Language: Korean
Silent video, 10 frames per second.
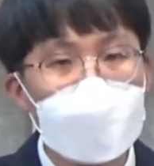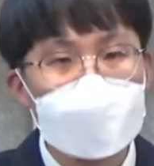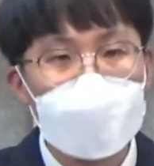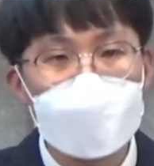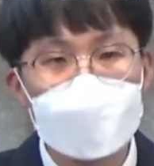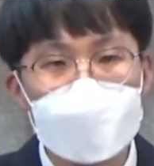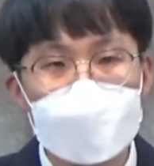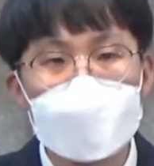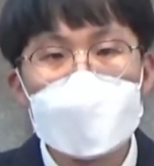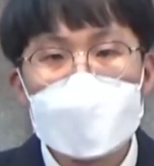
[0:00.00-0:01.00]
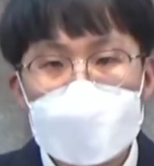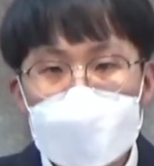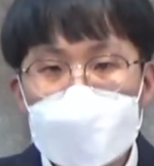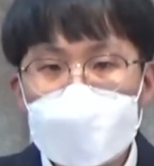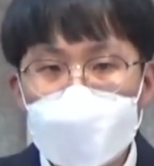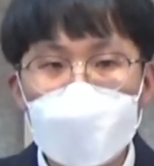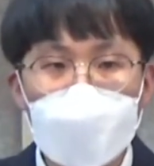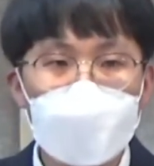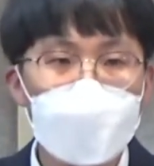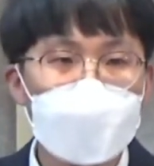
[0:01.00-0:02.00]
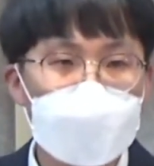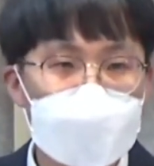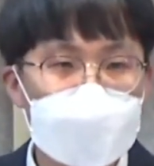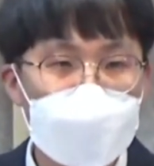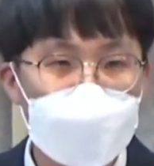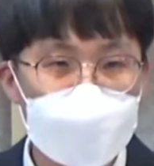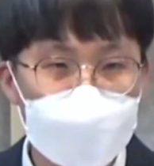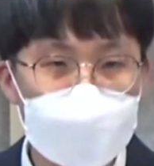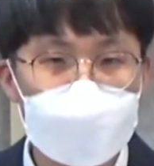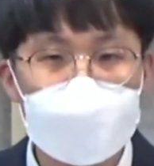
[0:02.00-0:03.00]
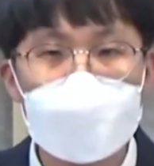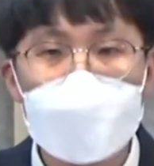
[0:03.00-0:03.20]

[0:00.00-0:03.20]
삶을 이끌어가고 계신다라는 것을